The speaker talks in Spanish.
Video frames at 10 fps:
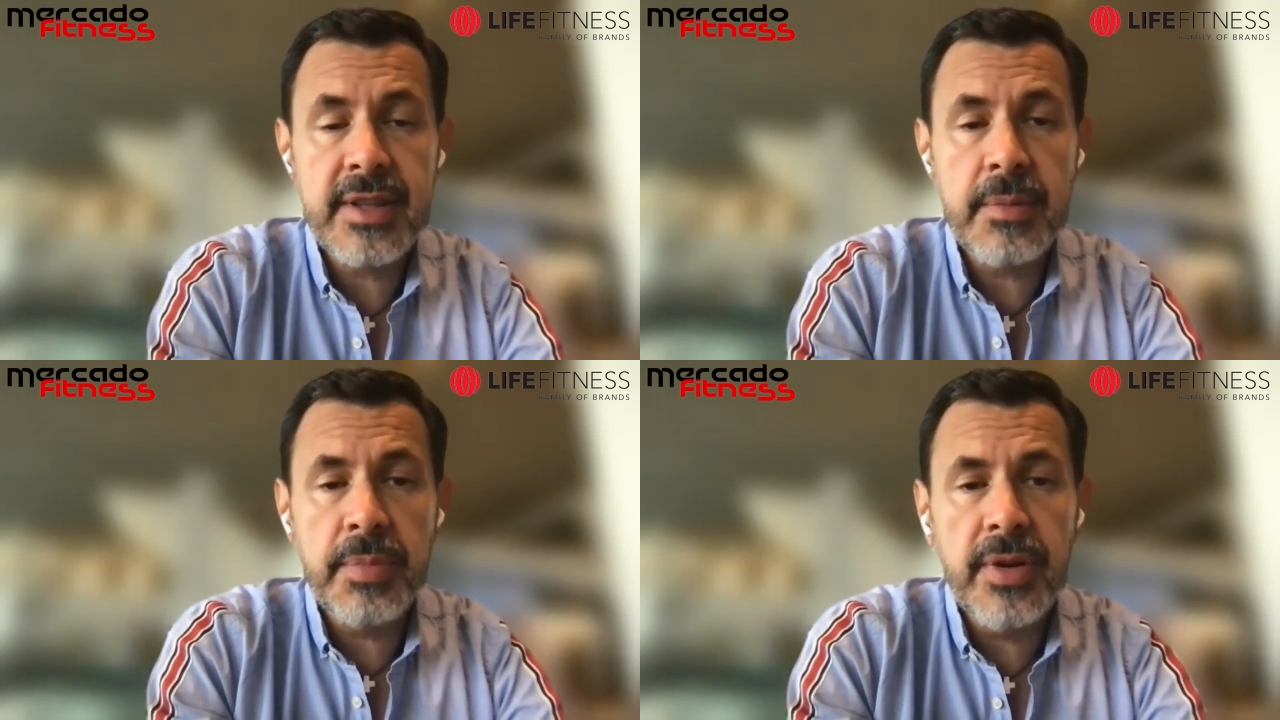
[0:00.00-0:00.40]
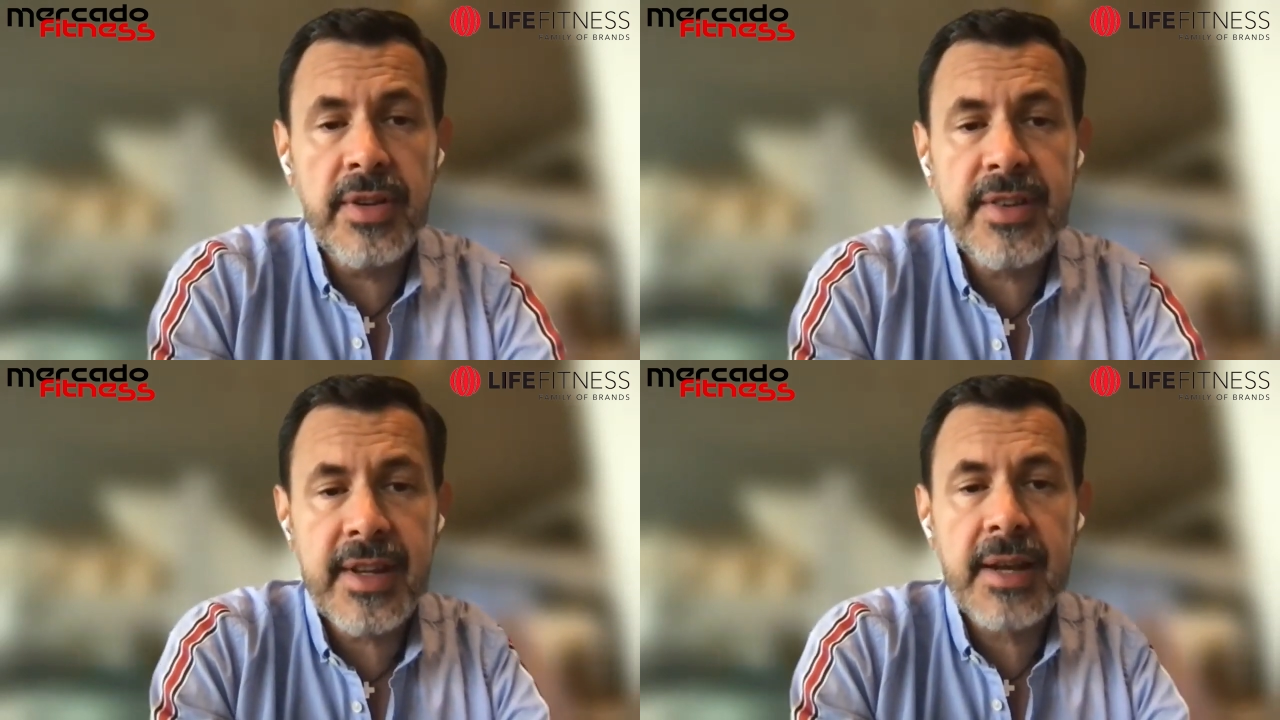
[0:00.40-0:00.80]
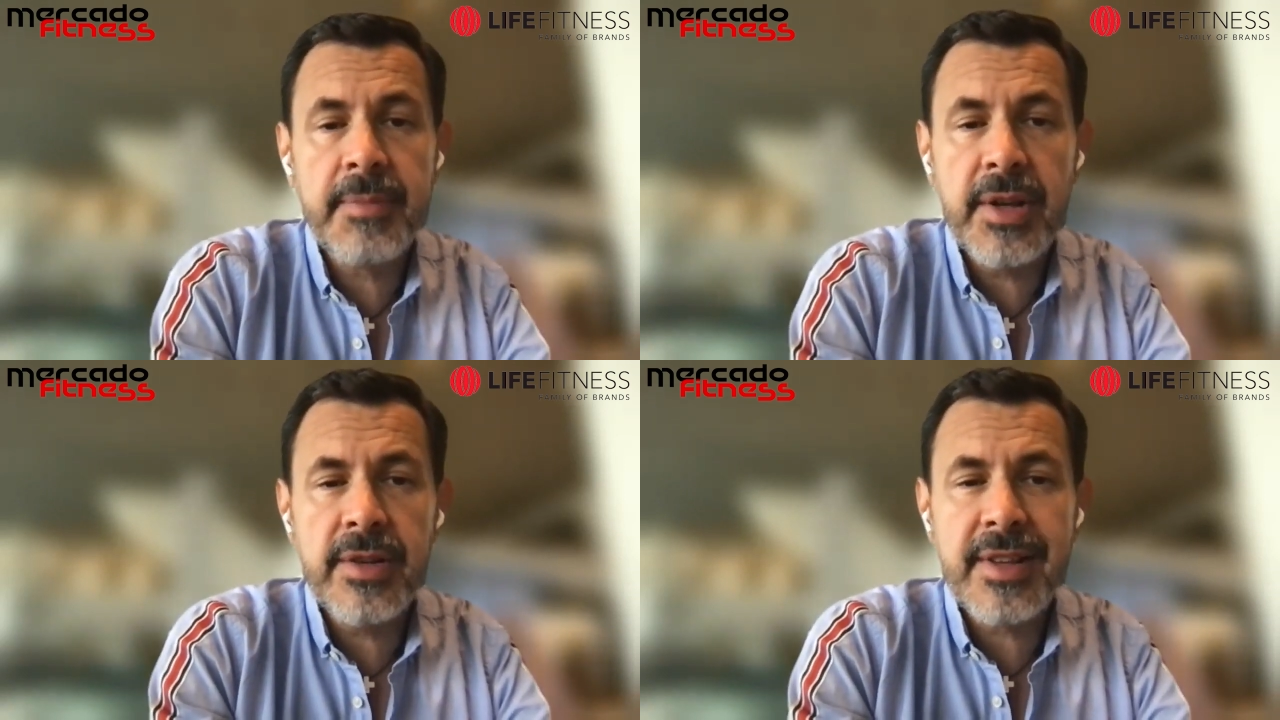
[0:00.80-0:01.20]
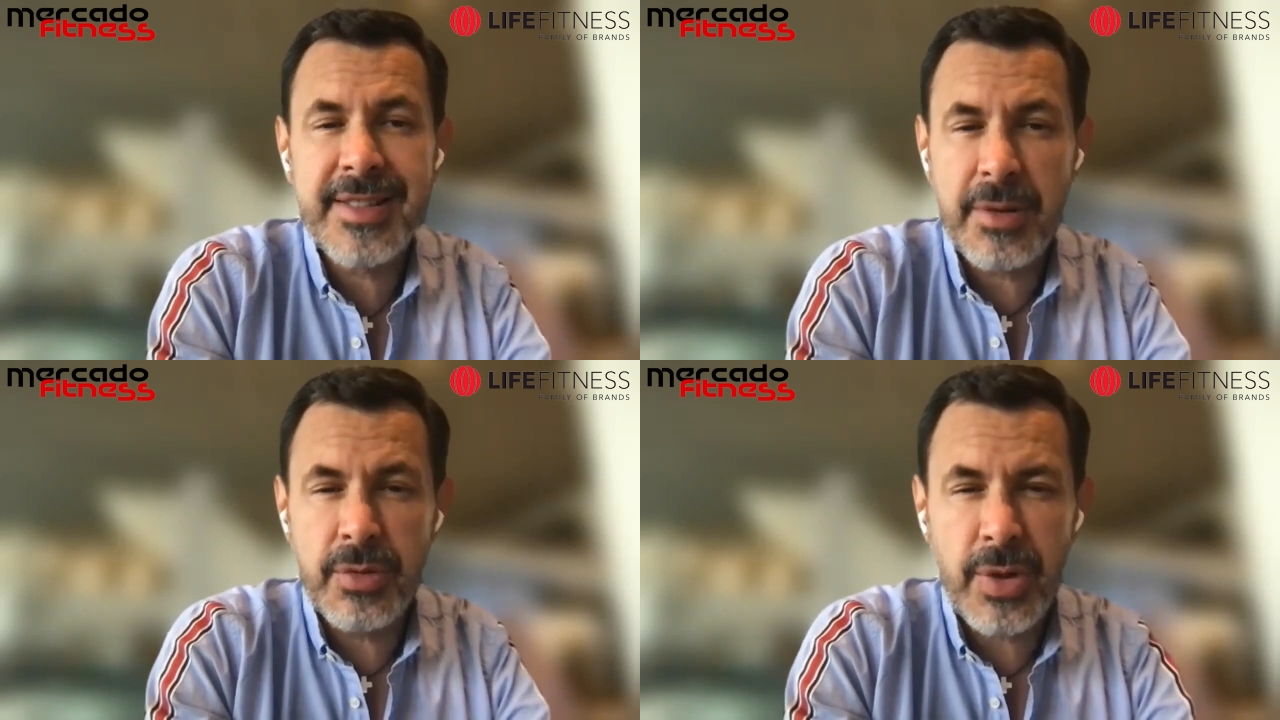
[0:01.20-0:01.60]
y te puedo decir que al menos
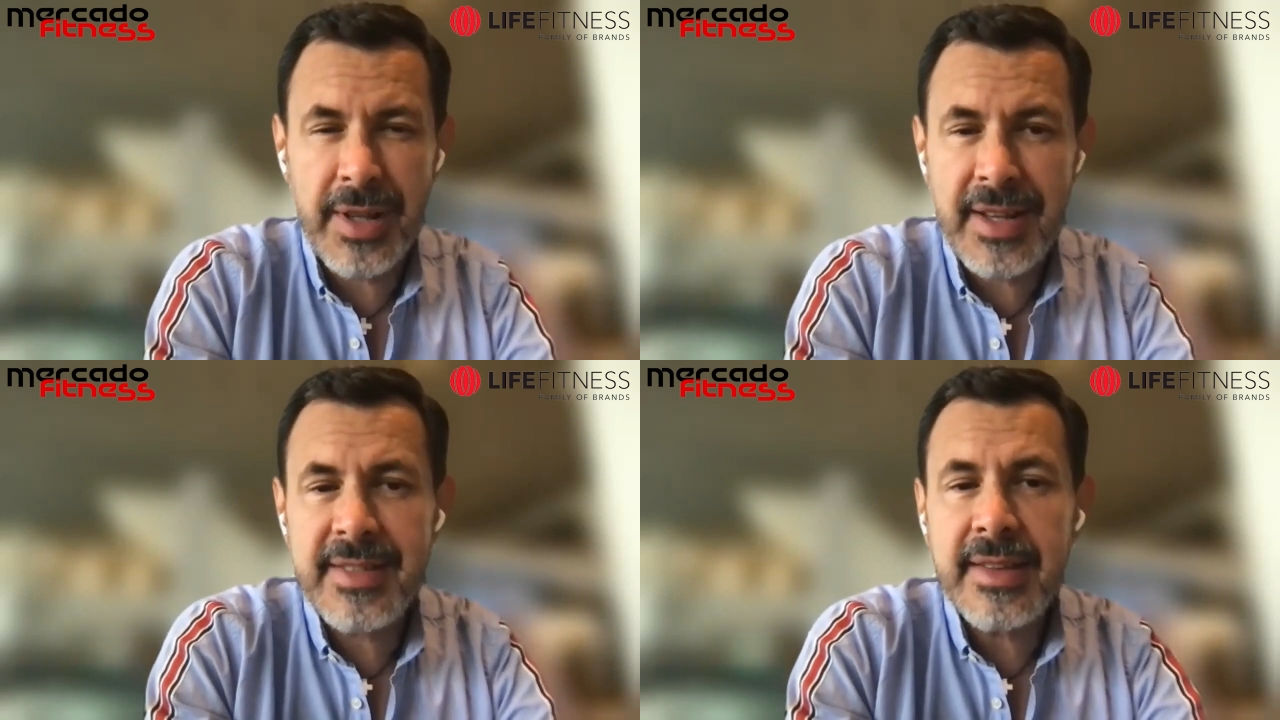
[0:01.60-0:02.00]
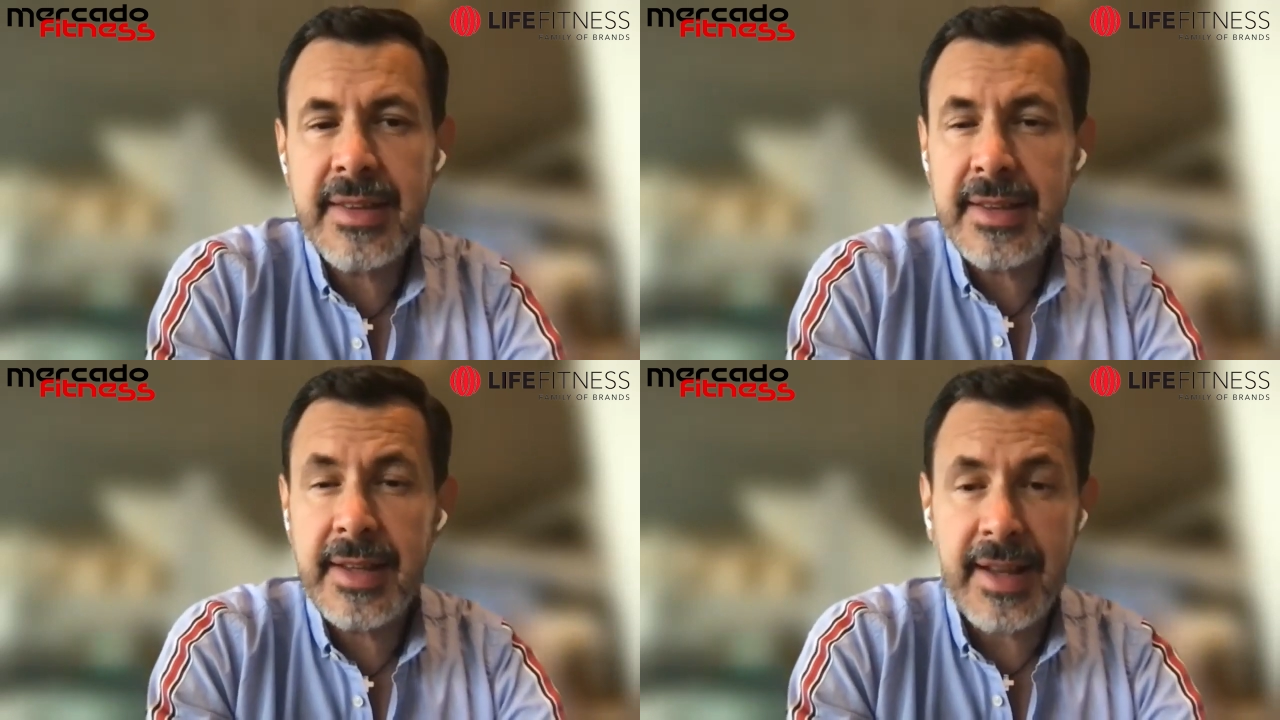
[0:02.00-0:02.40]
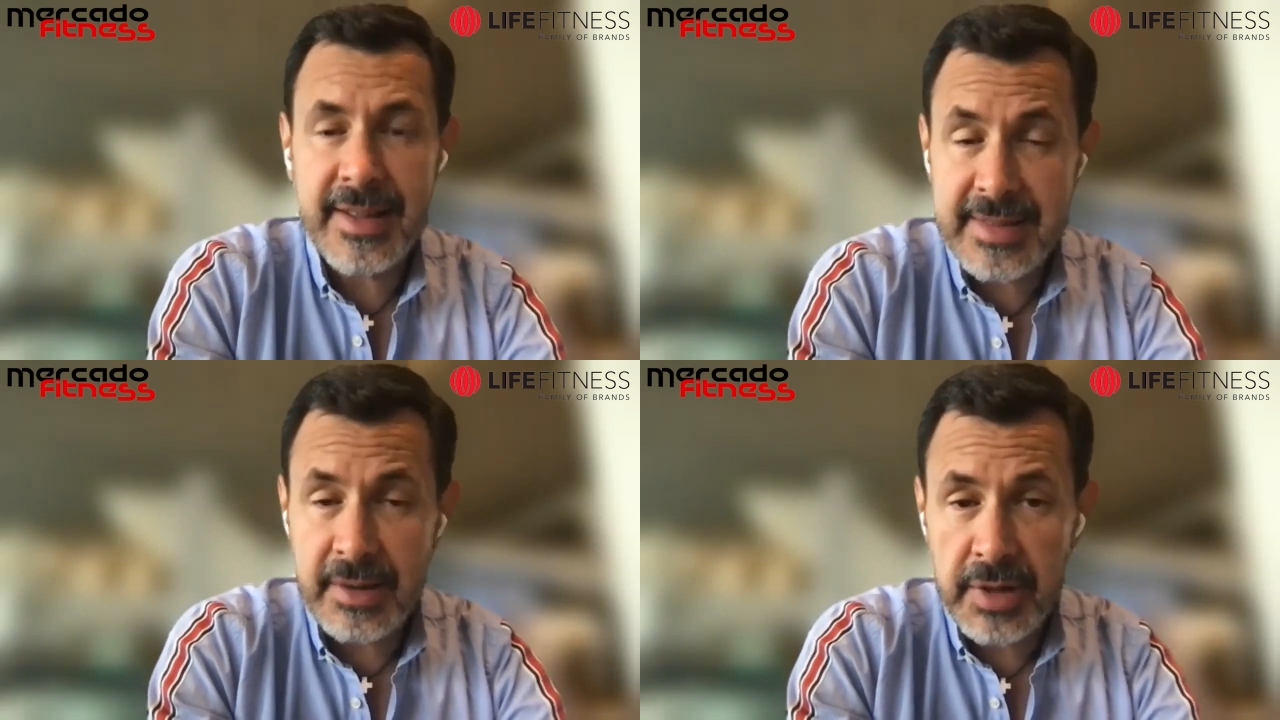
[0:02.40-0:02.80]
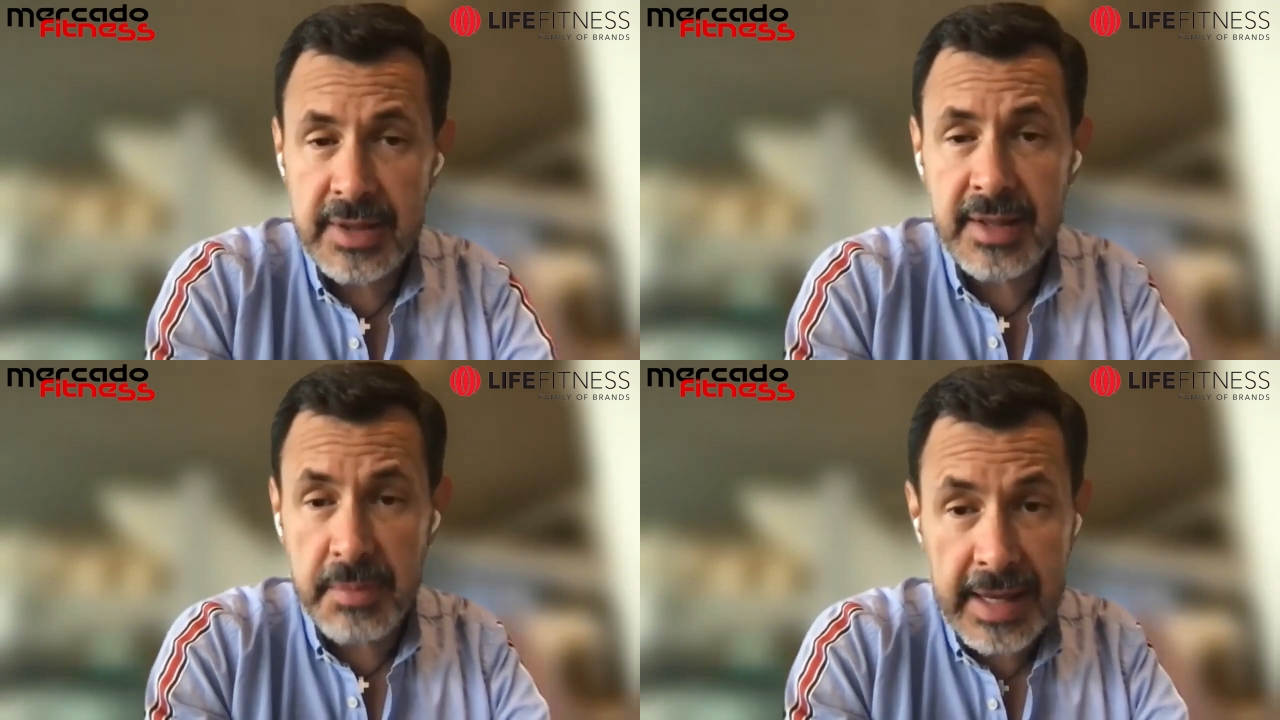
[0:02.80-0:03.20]
las autoridades entienden hasta
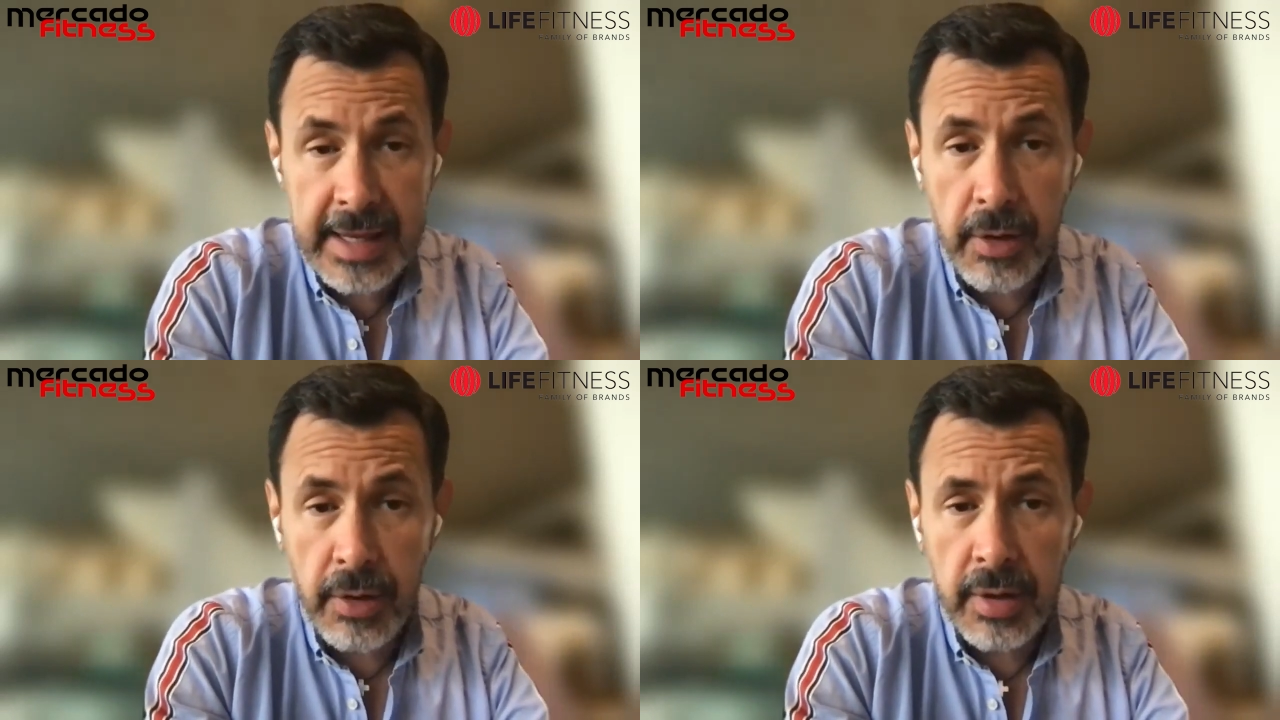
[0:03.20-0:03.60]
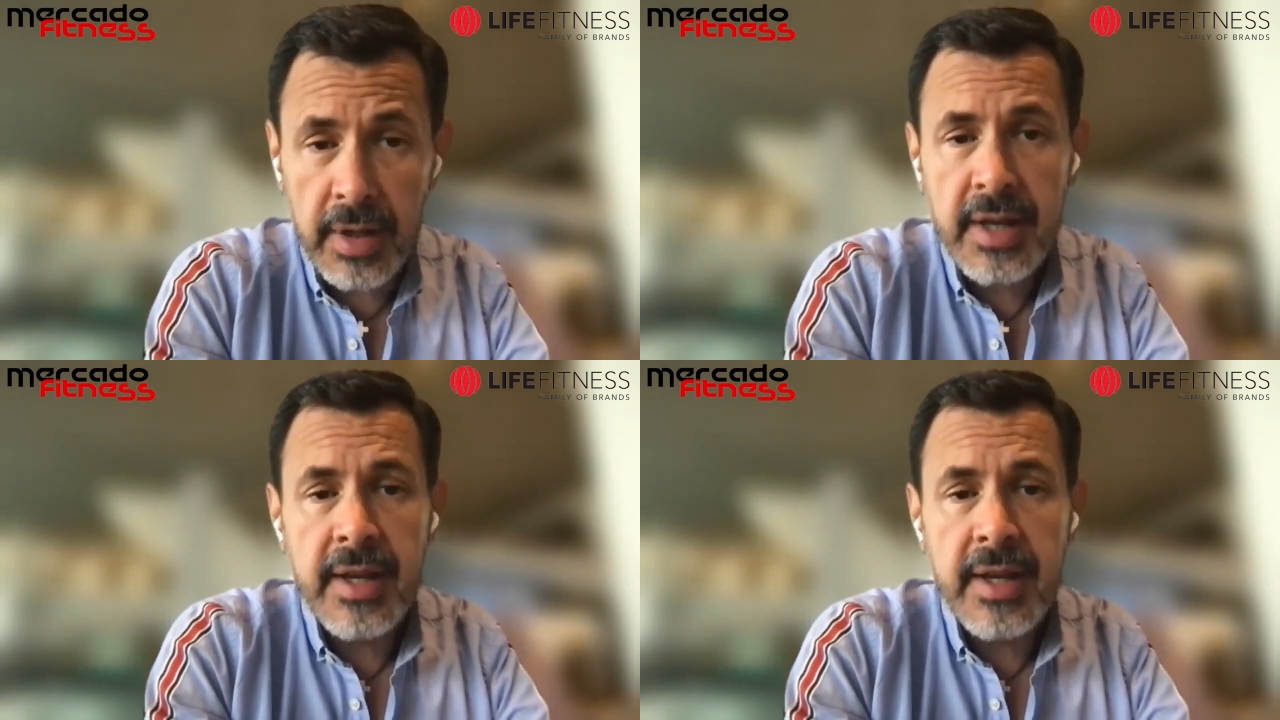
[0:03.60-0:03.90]
ahorita en México